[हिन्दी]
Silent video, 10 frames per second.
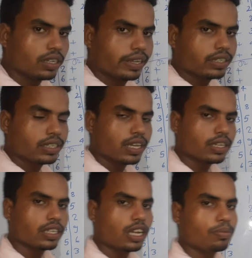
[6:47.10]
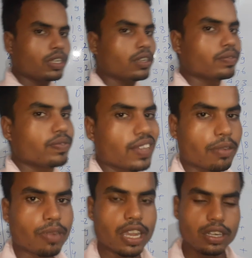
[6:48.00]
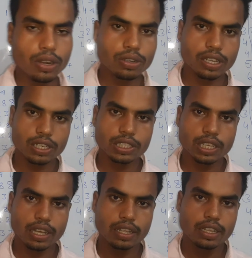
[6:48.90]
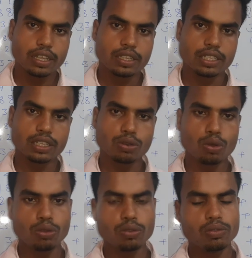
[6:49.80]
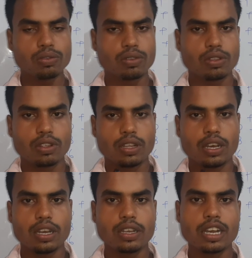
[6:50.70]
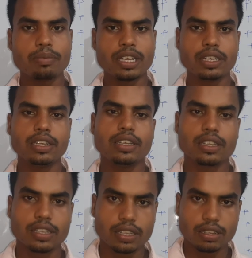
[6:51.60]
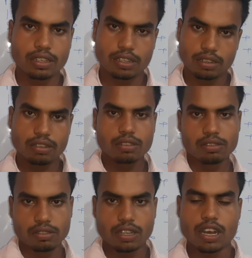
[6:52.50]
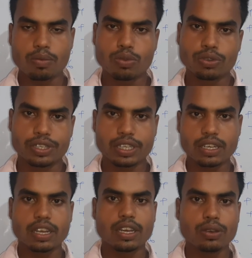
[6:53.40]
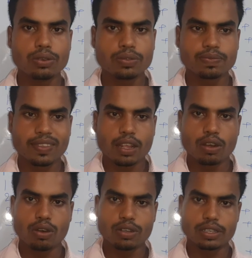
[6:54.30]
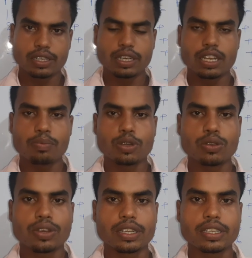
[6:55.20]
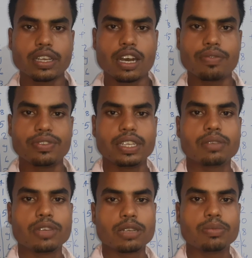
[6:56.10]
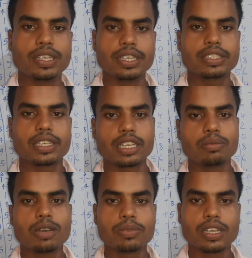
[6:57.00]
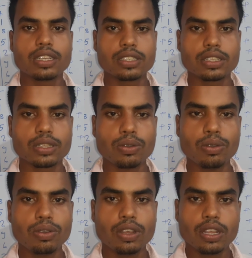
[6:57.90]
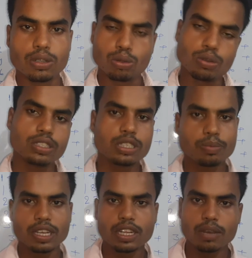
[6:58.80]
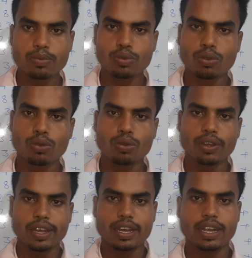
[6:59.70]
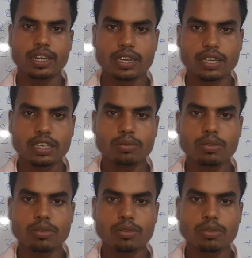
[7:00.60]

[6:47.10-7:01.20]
यहाँ से क्या किया आपने फाइंड आउट कर लिया ये दो अंक का मैंने आपको ट्रिक लगाया हूँ और ट्रिक का प्रयोग करके आप एक मिनट में एक सेकेंड में आप निकाल सकते हो थोड़ी सी पहले आप लोगों को ऐड करने